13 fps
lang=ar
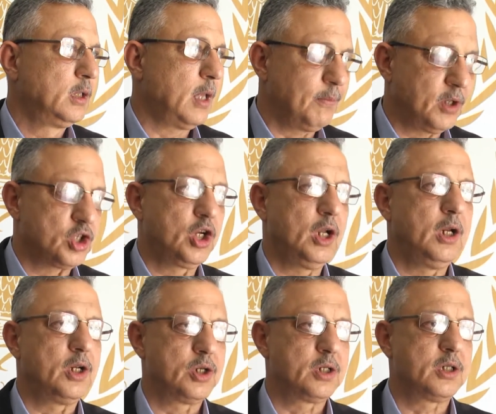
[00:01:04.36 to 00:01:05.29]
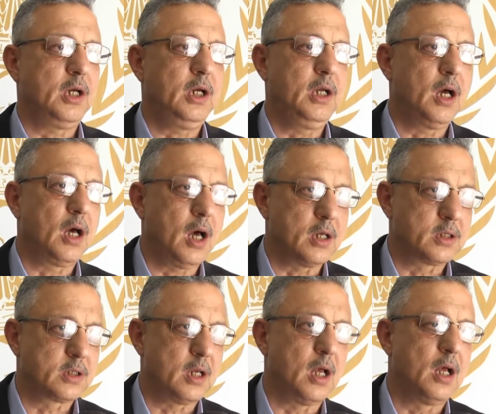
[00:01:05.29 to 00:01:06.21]
تم تشكيل لجنة صحية
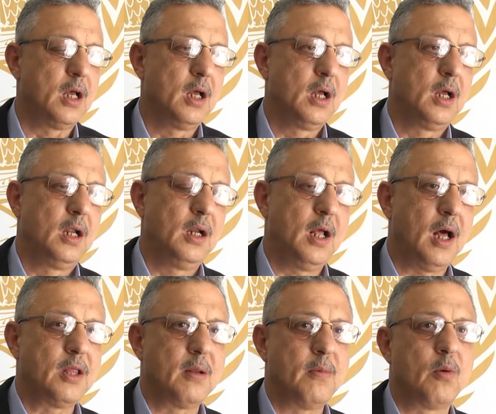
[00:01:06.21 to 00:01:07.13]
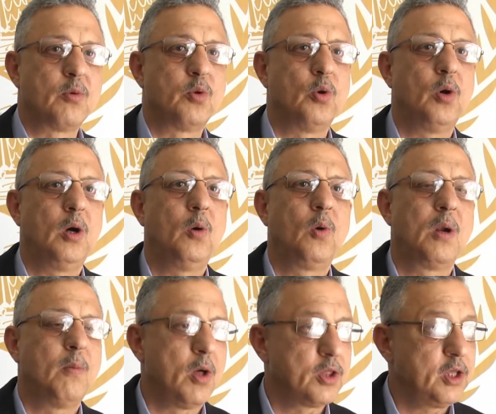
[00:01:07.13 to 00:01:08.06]
خاصة لهذا الموضوع
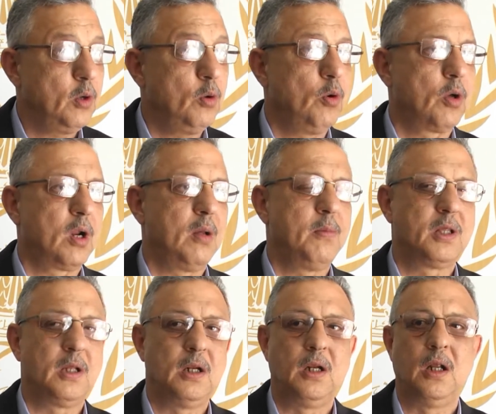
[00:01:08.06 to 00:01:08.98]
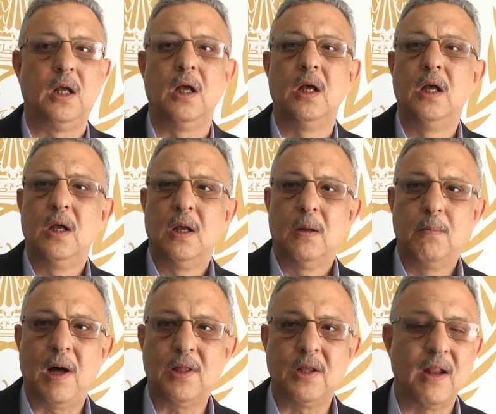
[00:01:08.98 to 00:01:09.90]
ولمواضيع أخرى مثل
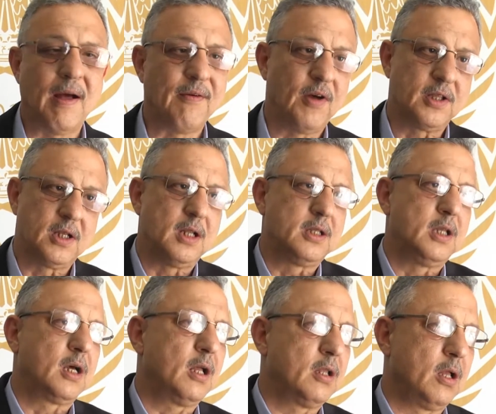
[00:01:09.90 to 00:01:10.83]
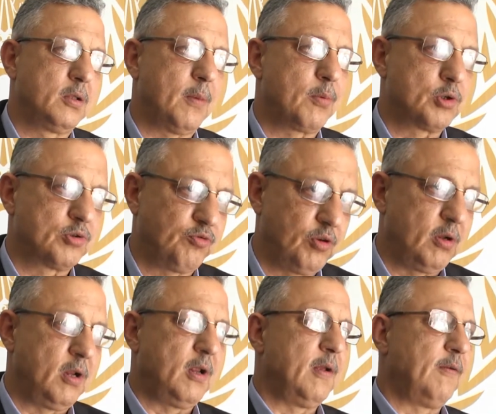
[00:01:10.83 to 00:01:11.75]
بعض الآفات التي قد تبرز
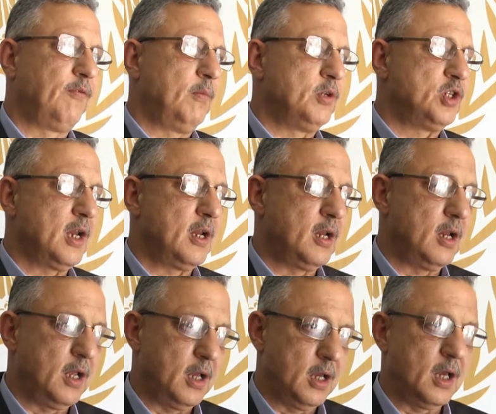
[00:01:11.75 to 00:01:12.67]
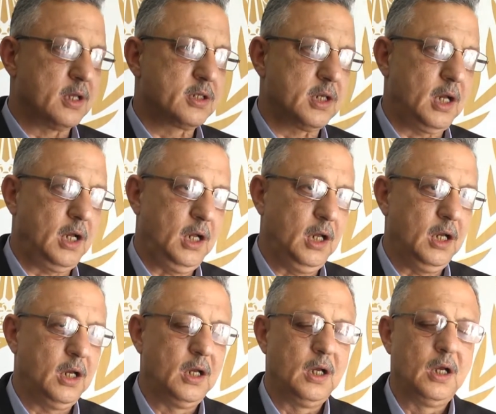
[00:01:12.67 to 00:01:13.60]
في المجال الصحي
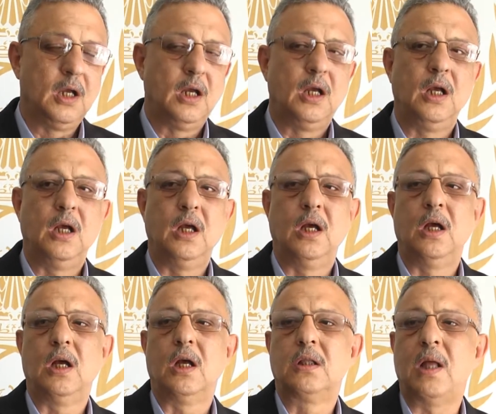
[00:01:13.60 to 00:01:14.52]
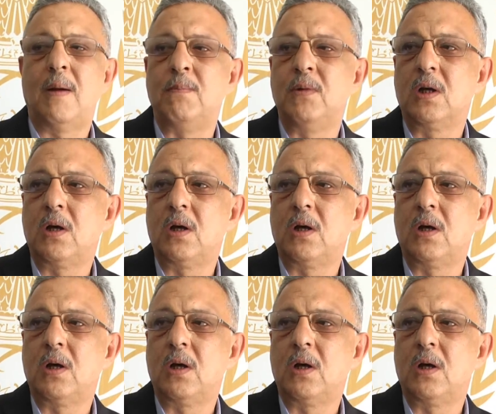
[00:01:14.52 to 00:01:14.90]
آه، تم